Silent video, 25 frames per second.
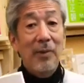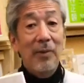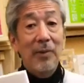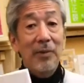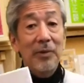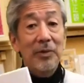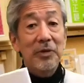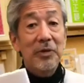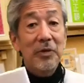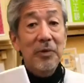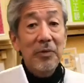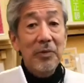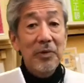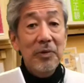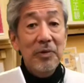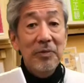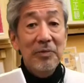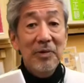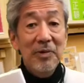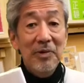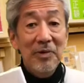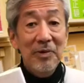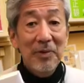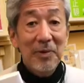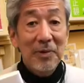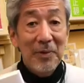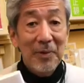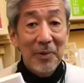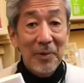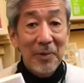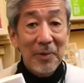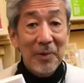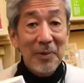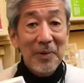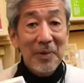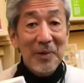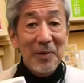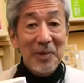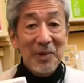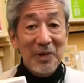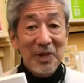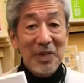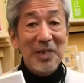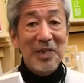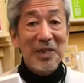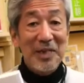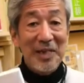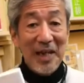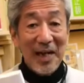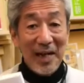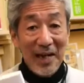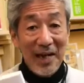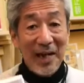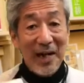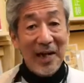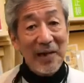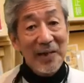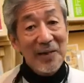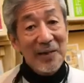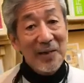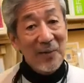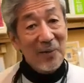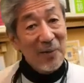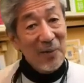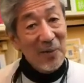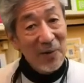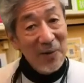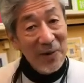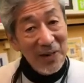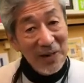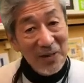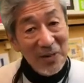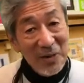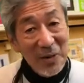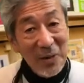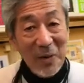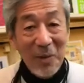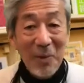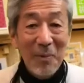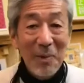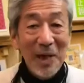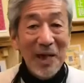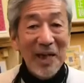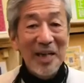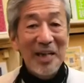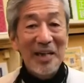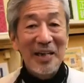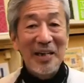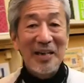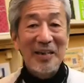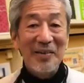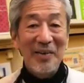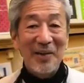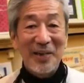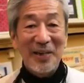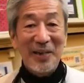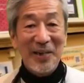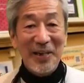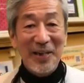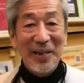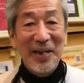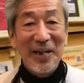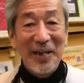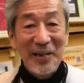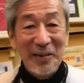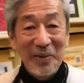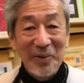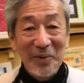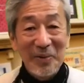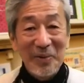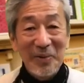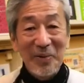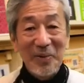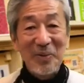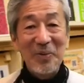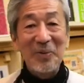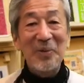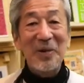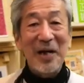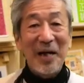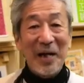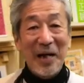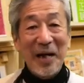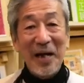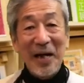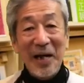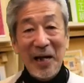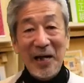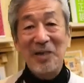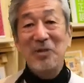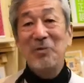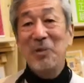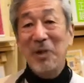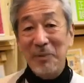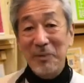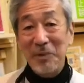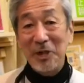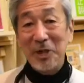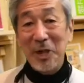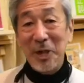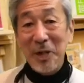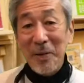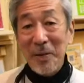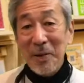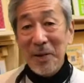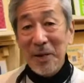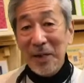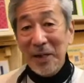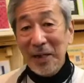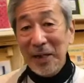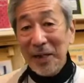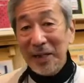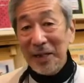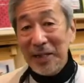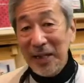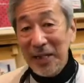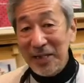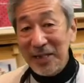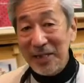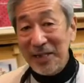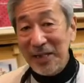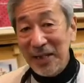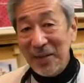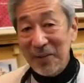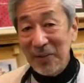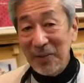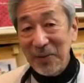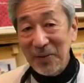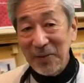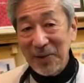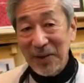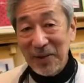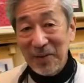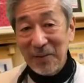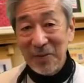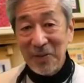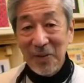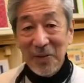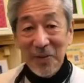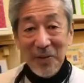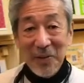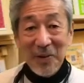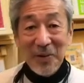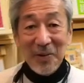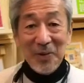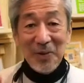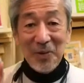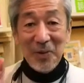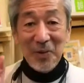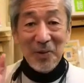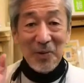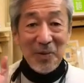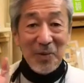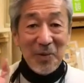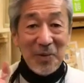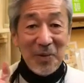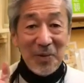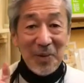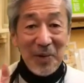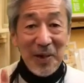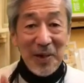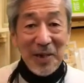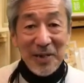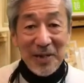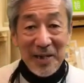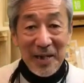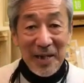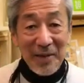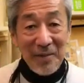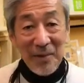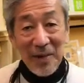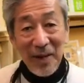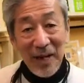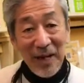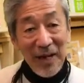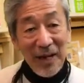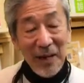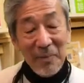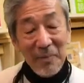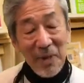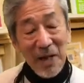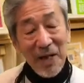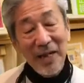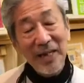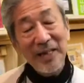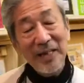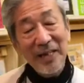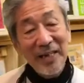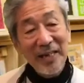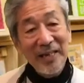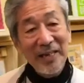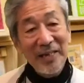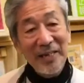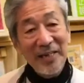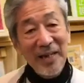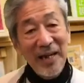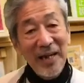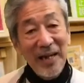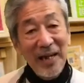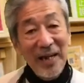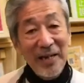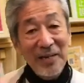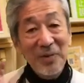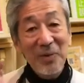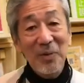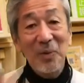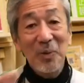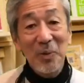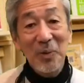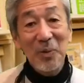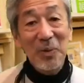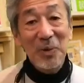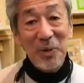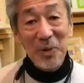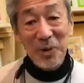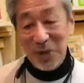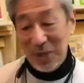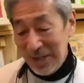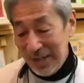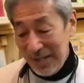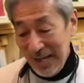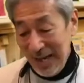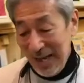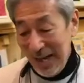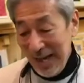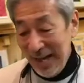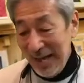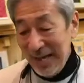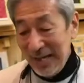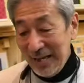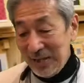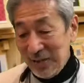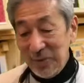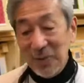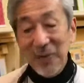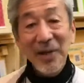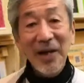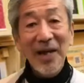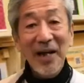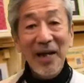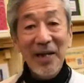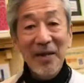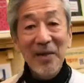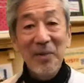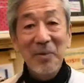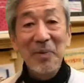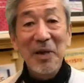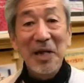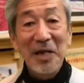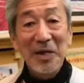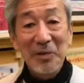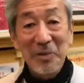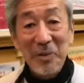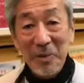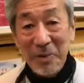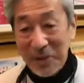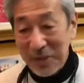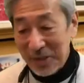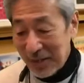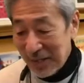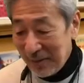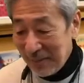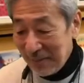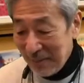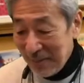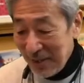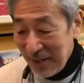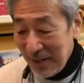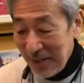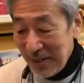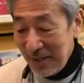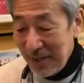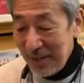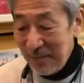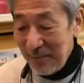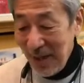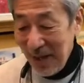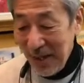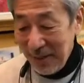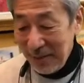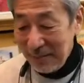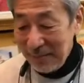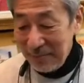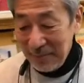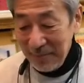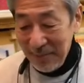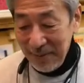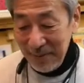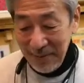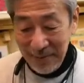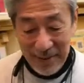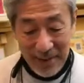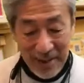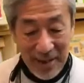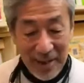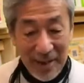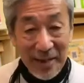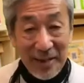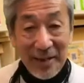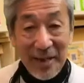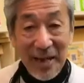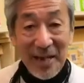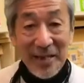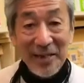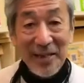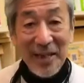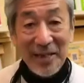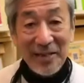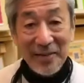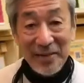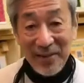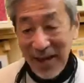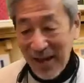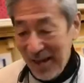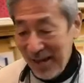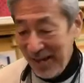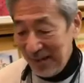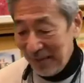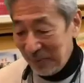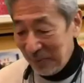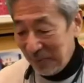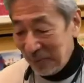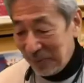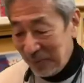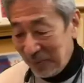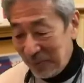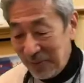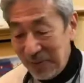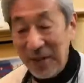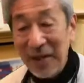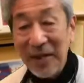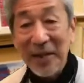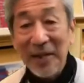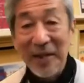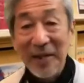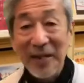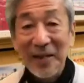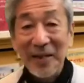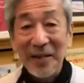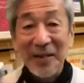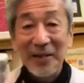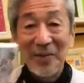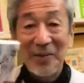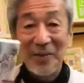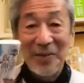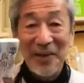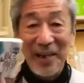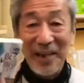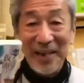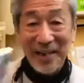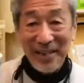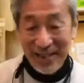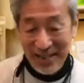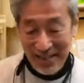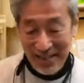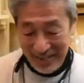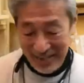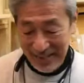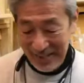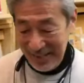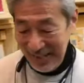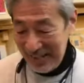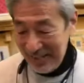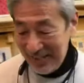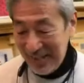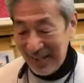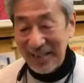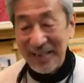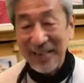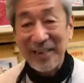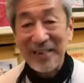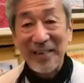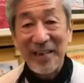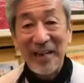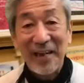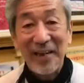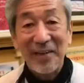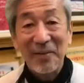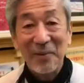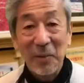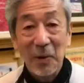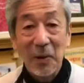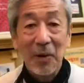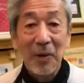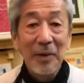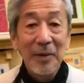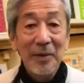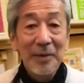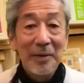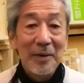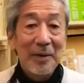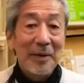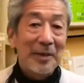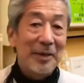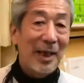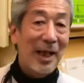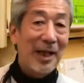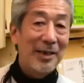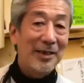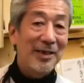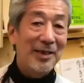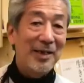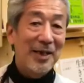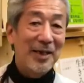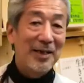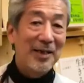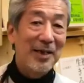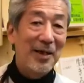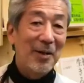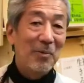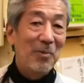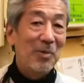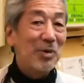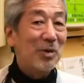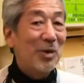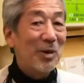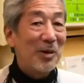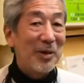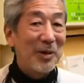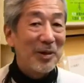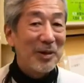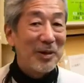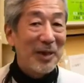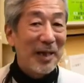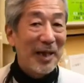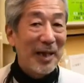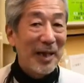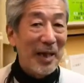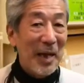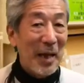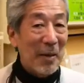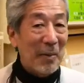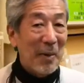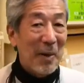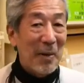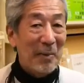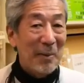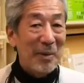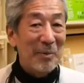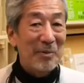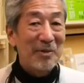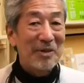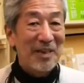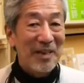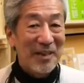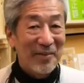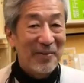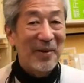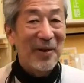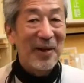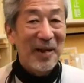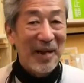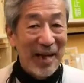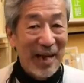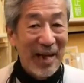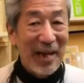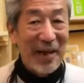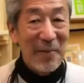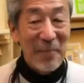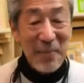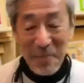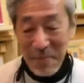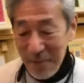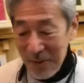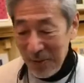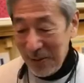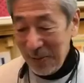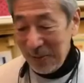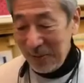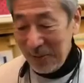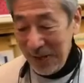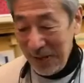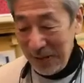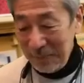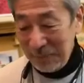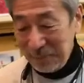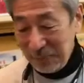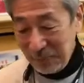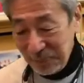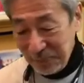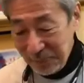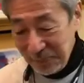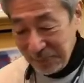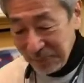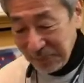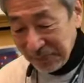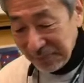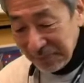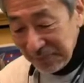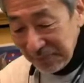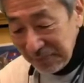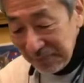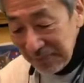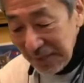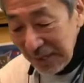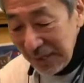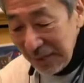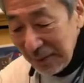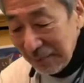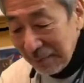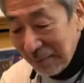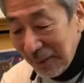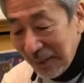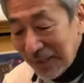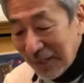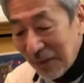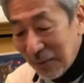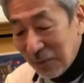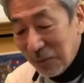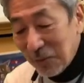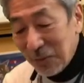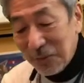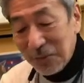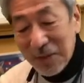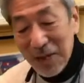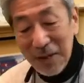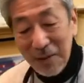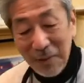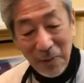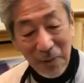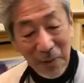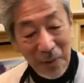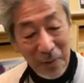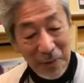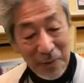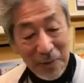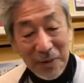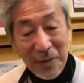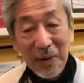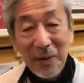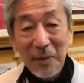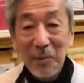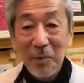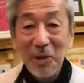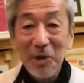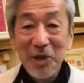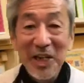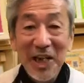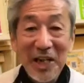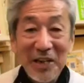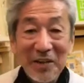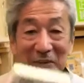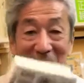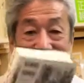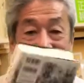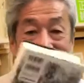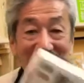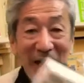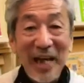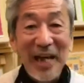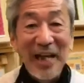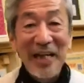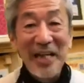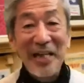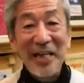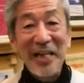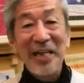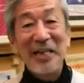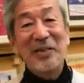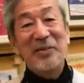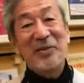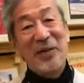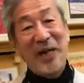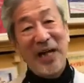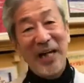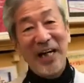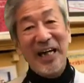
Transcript: そういうものを知ったらこれちょっと読まないわけにいかないというところから始まりましたエッセイを読んだのとそのことをエッセイの中からも分かったんですがそのことを知ってそれから読み始めました今、えー、何冊かこう読んできたんですけれども確かにね面白いですね結構余りますねこれねでまだこの手の持ち歩くの大変なやつは